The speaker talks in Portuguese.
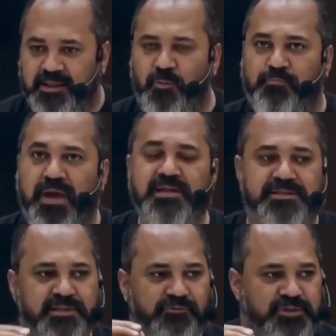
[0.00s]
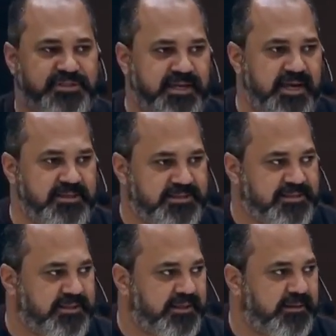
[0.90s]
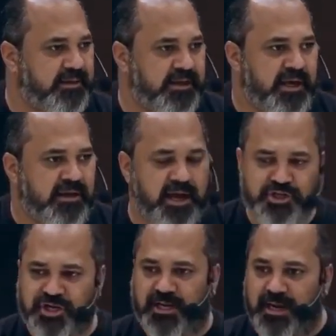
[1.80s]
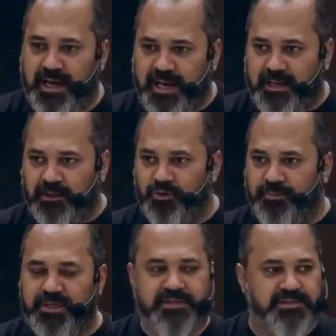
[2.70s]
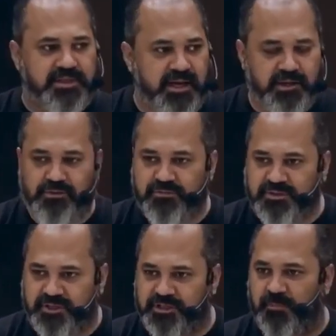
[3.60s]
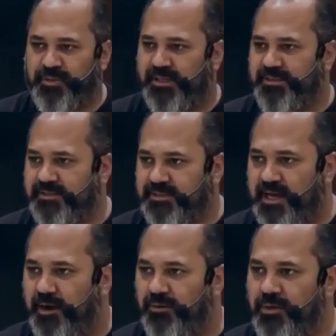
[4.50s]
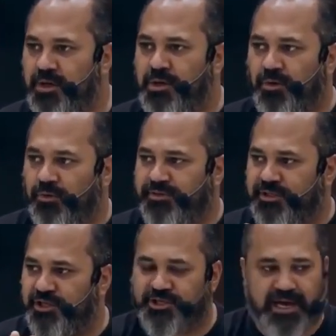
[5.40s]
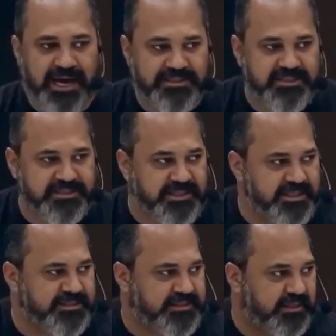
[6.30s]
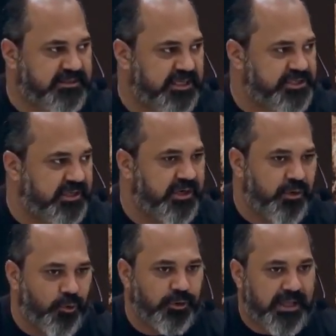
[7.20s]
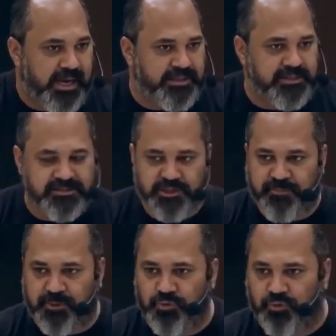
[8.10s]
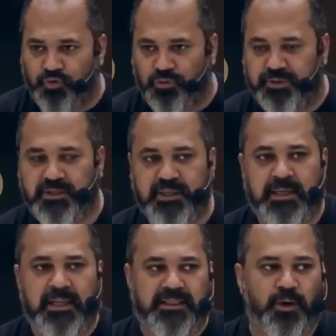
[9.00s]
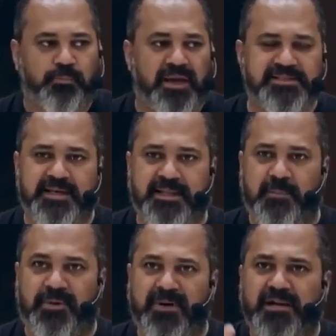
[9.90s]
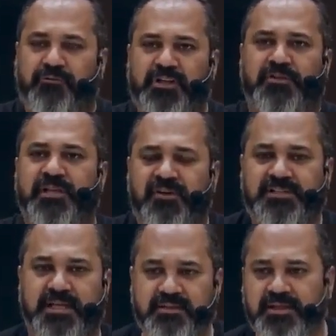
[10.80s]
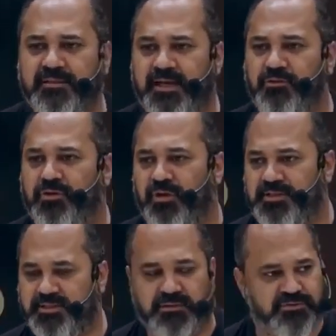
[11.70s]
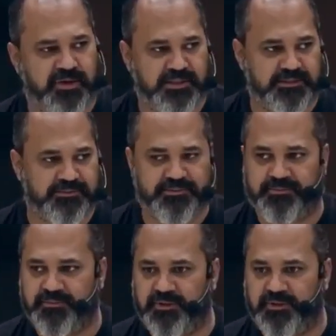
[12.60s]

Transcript: Não pense vocês que é chegar no ministério, seja presencial ou seja à distância, seja online, seja pelo YouTube, não pense que na primeira vez você vai estar entendendo o que nós estamos falando.